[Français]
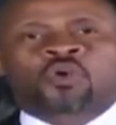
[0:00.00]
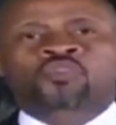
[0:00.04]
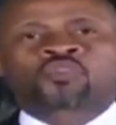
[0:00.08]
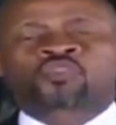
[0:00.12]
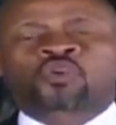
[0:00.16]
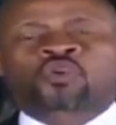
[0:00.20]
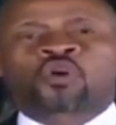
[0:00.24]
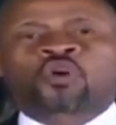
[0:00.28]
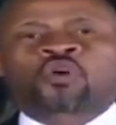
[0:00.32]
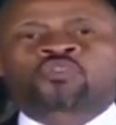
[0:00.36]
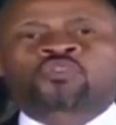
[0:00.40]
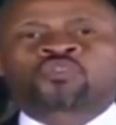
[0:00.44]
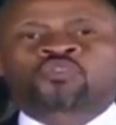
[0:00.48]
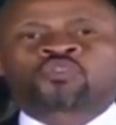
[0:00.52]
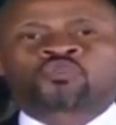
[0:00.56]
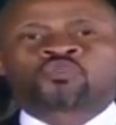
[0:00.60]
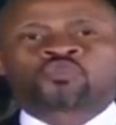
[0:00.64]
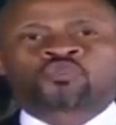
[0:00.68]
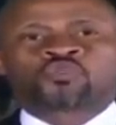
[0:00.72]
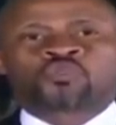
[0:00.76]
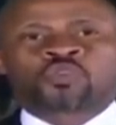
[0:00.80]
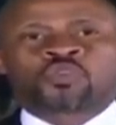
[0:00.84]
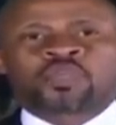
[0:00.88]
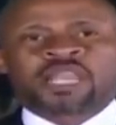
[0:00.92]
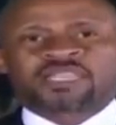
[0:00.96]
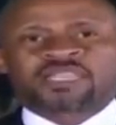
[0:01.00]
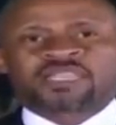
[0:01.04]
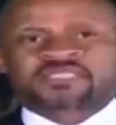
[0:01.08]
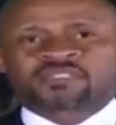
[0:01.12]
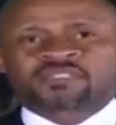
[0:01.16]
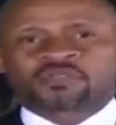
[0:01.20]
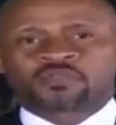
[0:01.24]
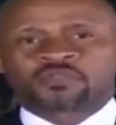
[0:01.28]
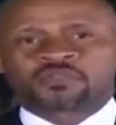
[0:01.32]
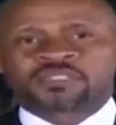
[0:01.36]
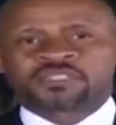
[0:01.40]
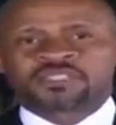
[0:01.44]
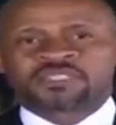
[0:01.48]
Compte rendu de la
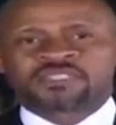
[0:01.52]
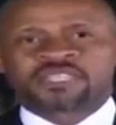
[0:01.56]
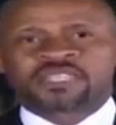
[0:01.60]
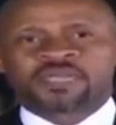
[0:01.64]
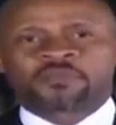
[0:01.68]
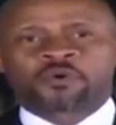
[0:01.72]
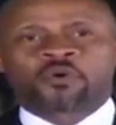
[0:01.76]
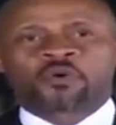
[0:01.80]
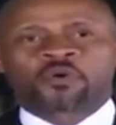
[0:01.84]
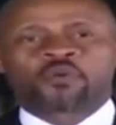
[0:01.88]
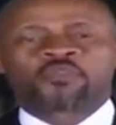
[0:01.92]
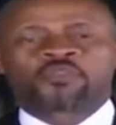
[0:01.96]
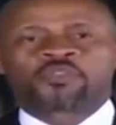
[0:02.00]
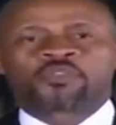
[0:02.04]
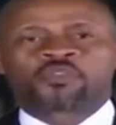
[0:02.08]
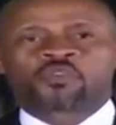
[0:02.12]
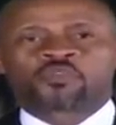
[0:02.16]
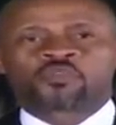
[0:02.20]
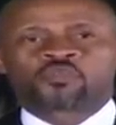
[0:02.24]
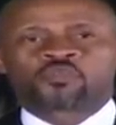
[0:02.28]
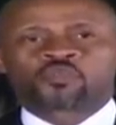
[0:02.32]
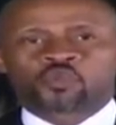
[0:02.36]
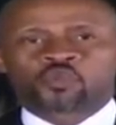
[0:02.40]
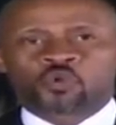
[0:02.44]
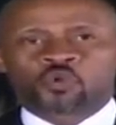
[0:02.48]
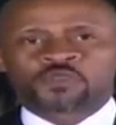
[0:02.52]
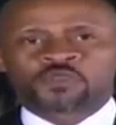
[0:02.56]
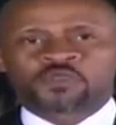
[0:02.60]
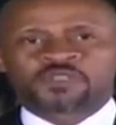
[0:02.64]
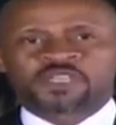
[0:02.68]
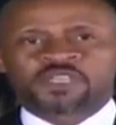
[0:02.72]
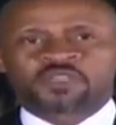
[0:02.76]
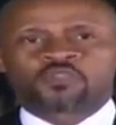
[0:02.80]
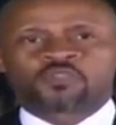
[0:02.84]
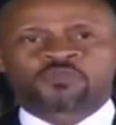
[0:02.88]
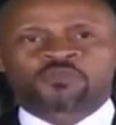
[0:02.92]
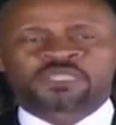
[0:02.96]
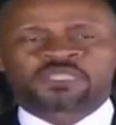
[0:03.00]
110e réunion du
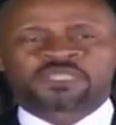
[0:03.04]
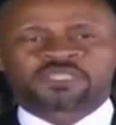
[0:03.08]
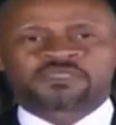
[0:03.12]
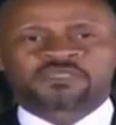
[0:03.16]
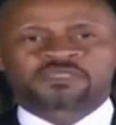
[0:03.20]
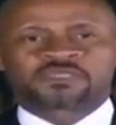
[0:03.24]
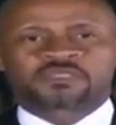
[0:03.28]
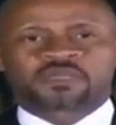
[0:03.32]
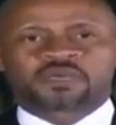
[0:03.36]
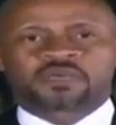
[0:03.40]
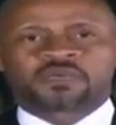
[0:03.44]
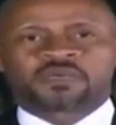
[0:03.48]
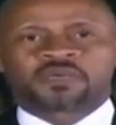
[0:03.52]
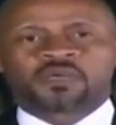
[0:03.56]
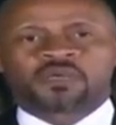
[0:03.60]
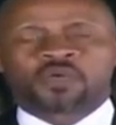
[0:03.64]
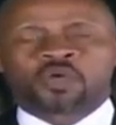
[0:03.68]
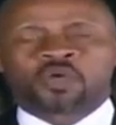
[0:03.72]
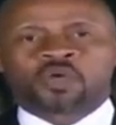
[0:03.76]
Conseil de ministres.